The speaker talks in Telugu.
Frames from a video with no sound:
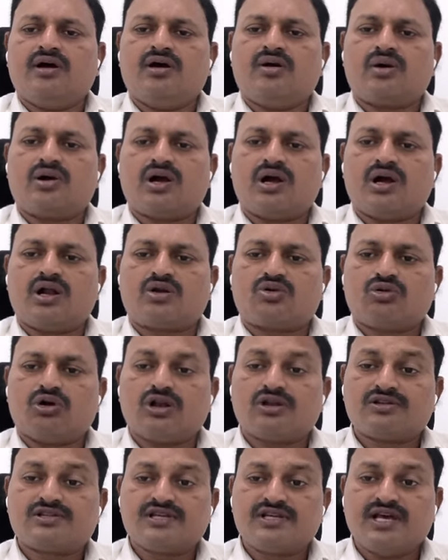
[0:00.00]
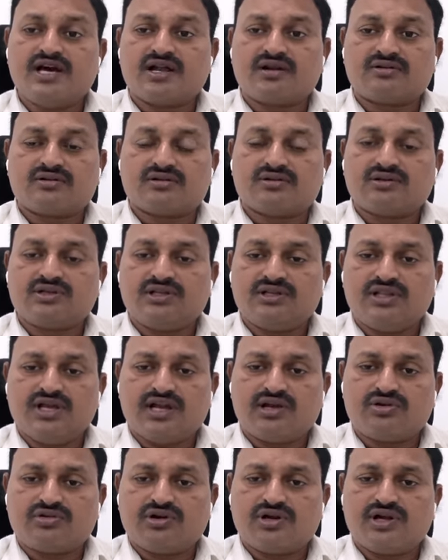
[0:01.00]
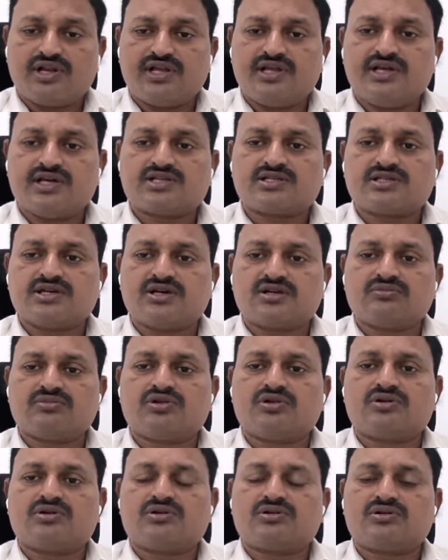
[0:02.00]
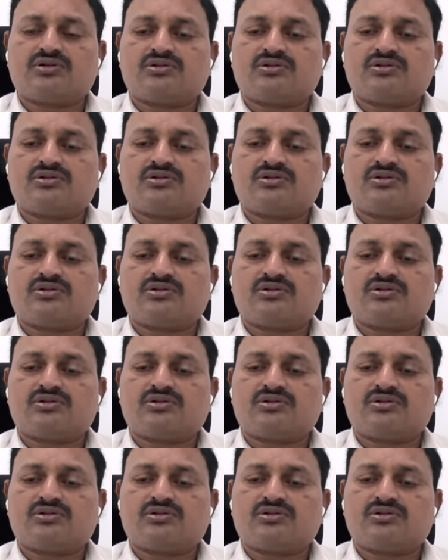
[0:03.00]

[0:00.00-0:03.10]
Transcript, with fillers: ఒక ట్వెల్వ్ ఇయర్ ఇదే ట్వంటీ ఇయర్స్ టర్మ్లో